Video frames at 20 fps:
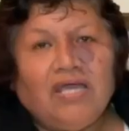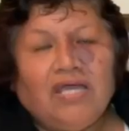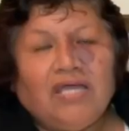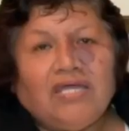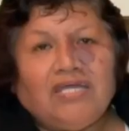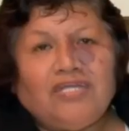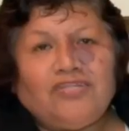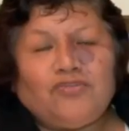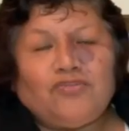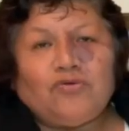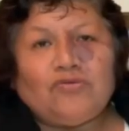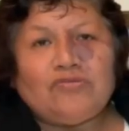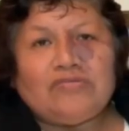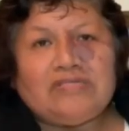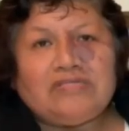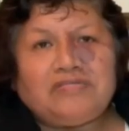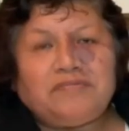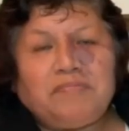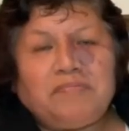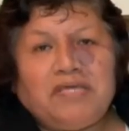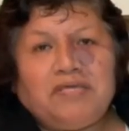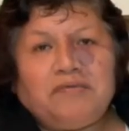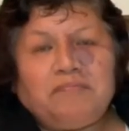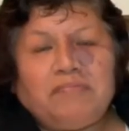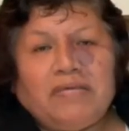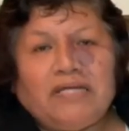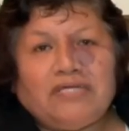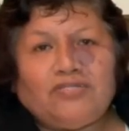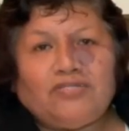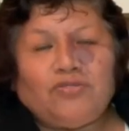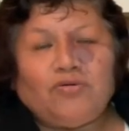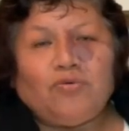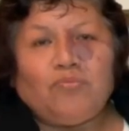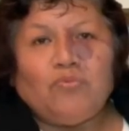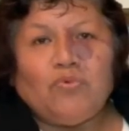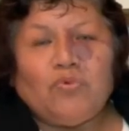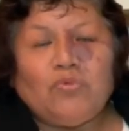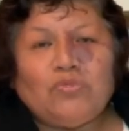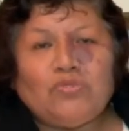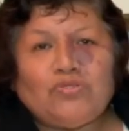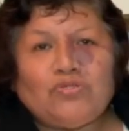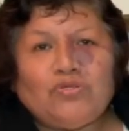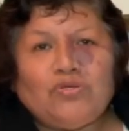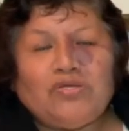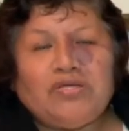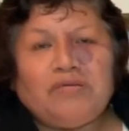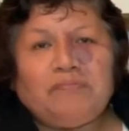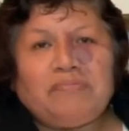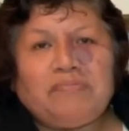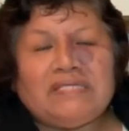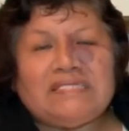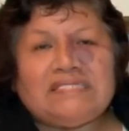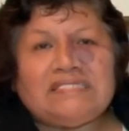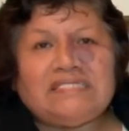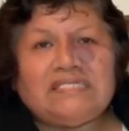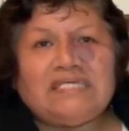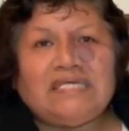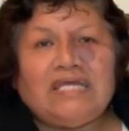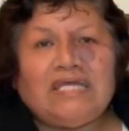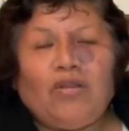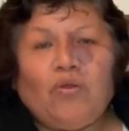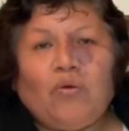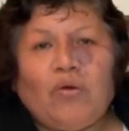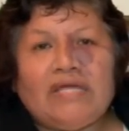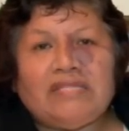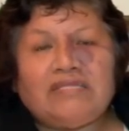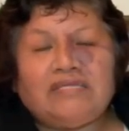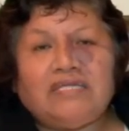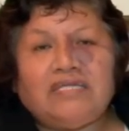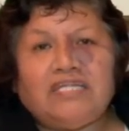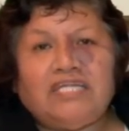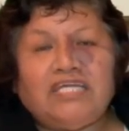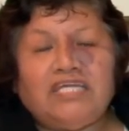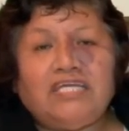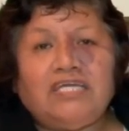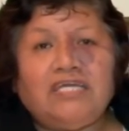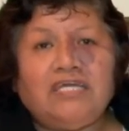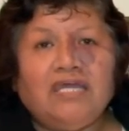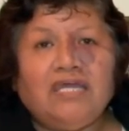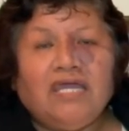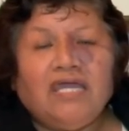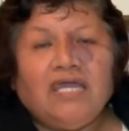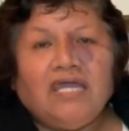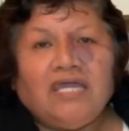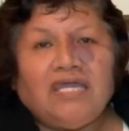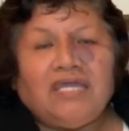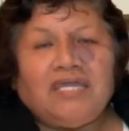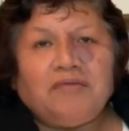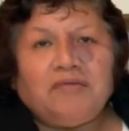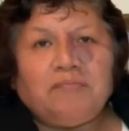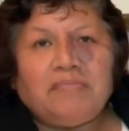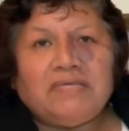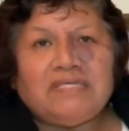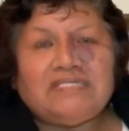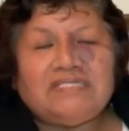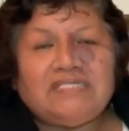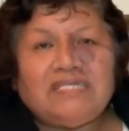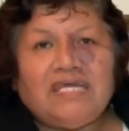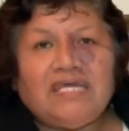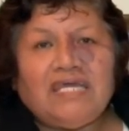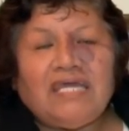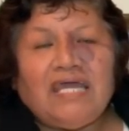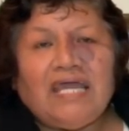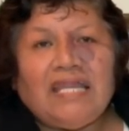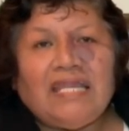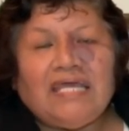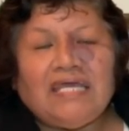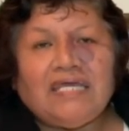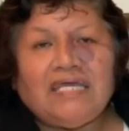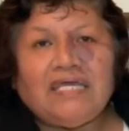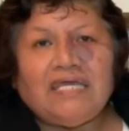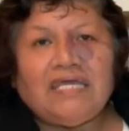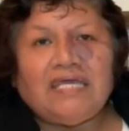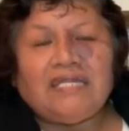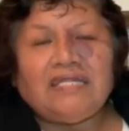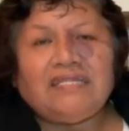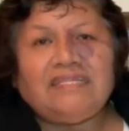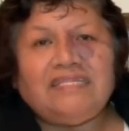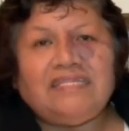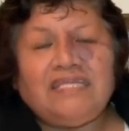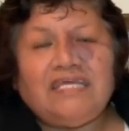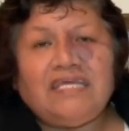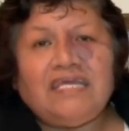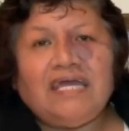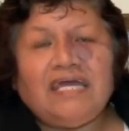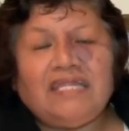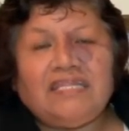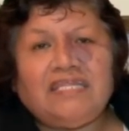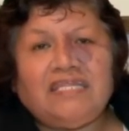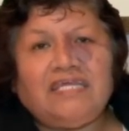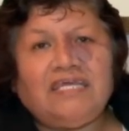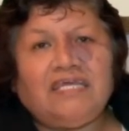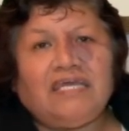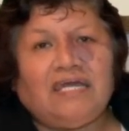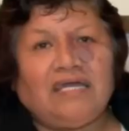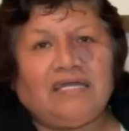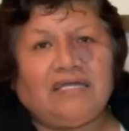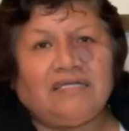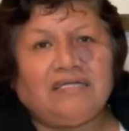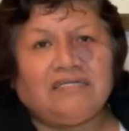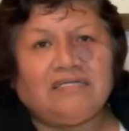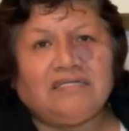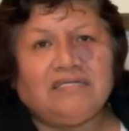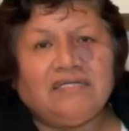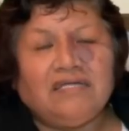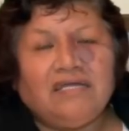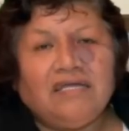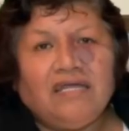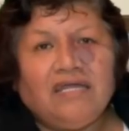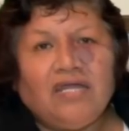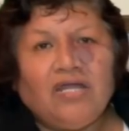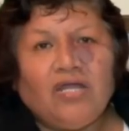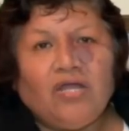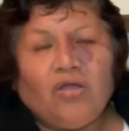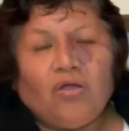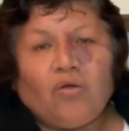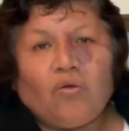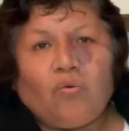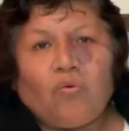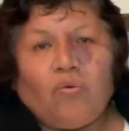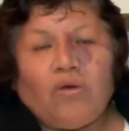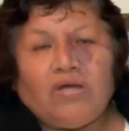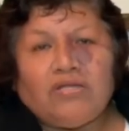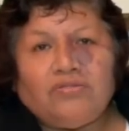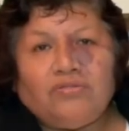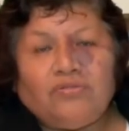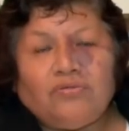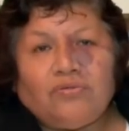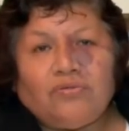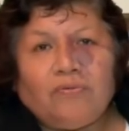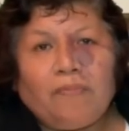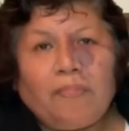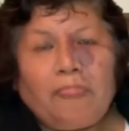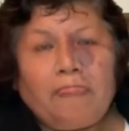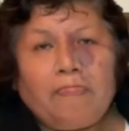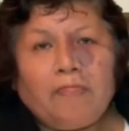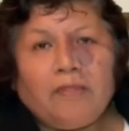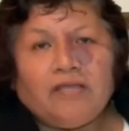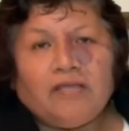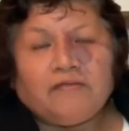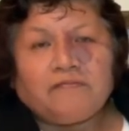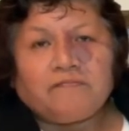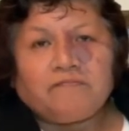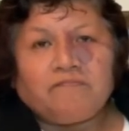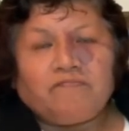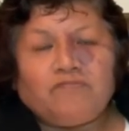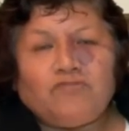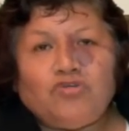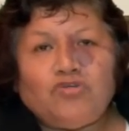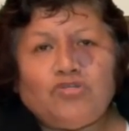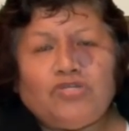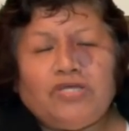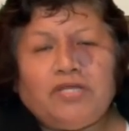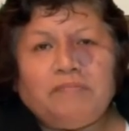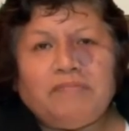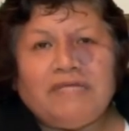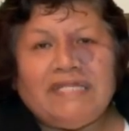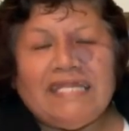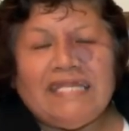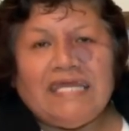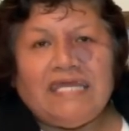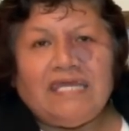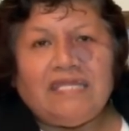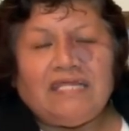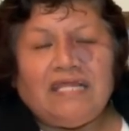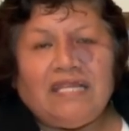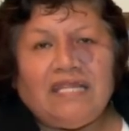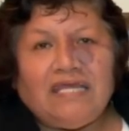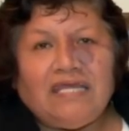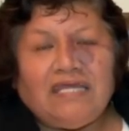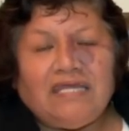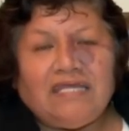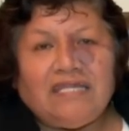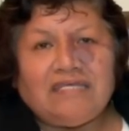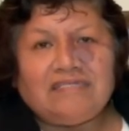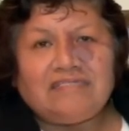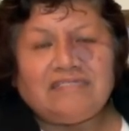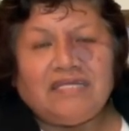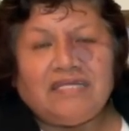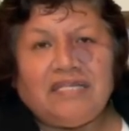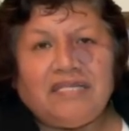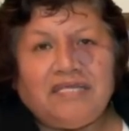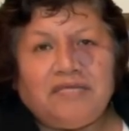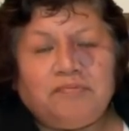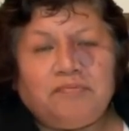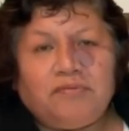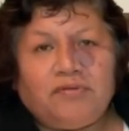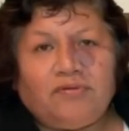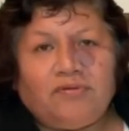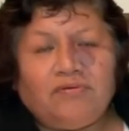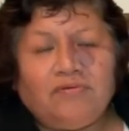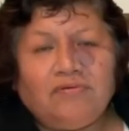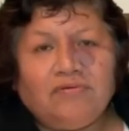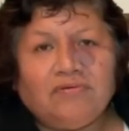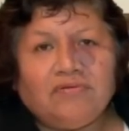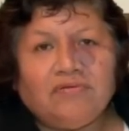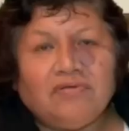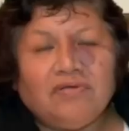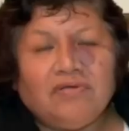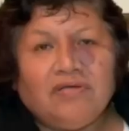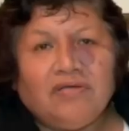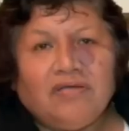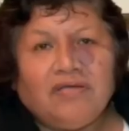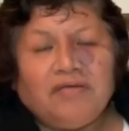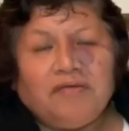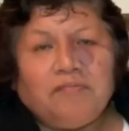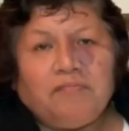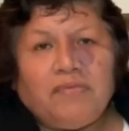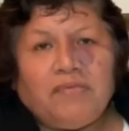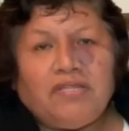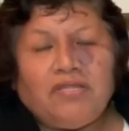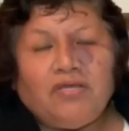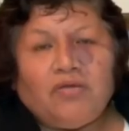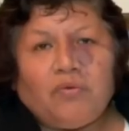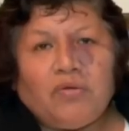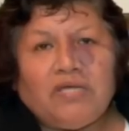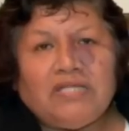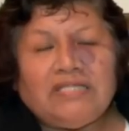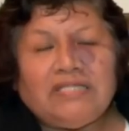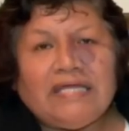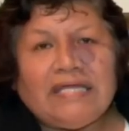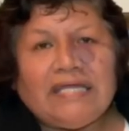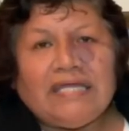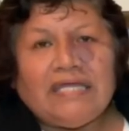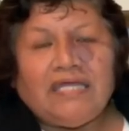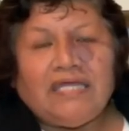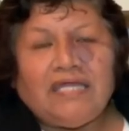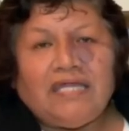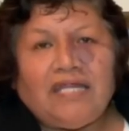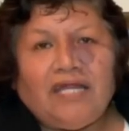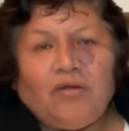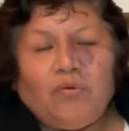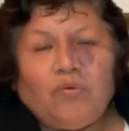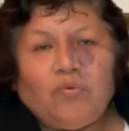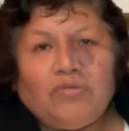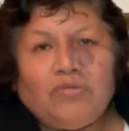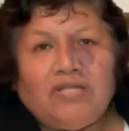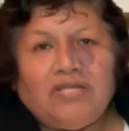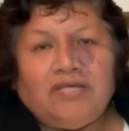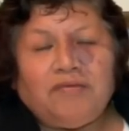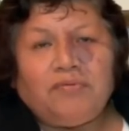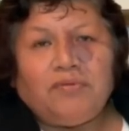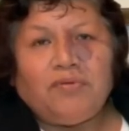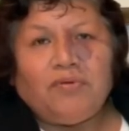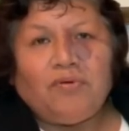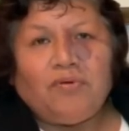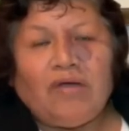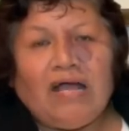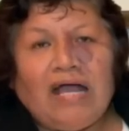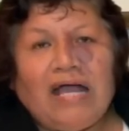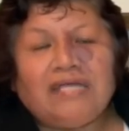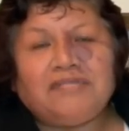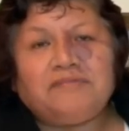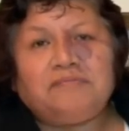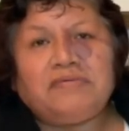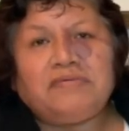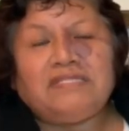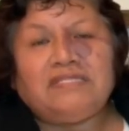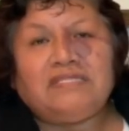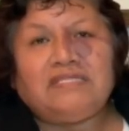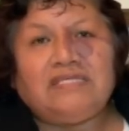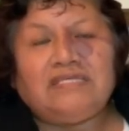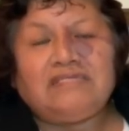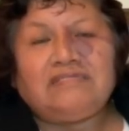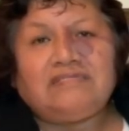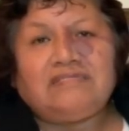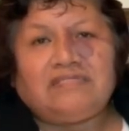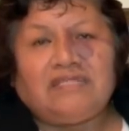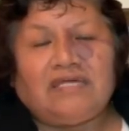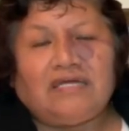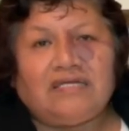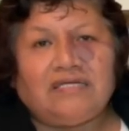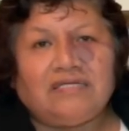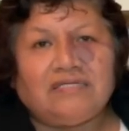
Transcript: Entonces me impactó mucho y empecé, lo adquirí y empecé a leer día a día. Cuando yo terminé de leer este libro, me di cuenta que era un libro adventista